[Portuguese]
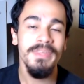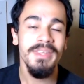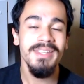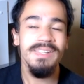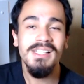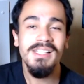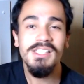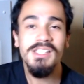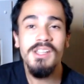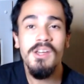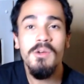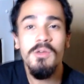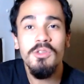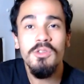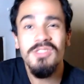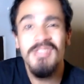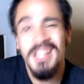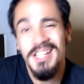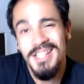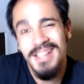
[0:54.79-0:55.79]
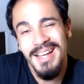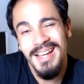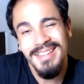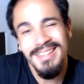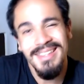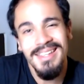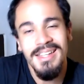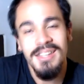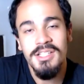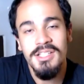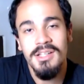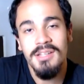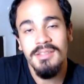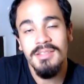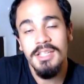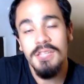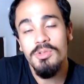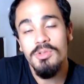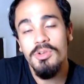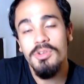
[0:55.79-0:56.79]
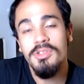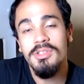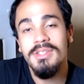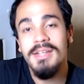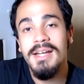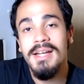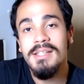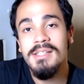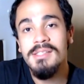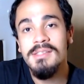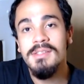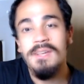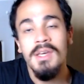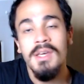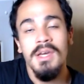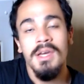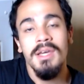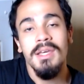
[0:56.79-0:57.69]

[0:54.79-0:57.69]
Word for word: E a gente reuniu 7 características, 7 curiosidades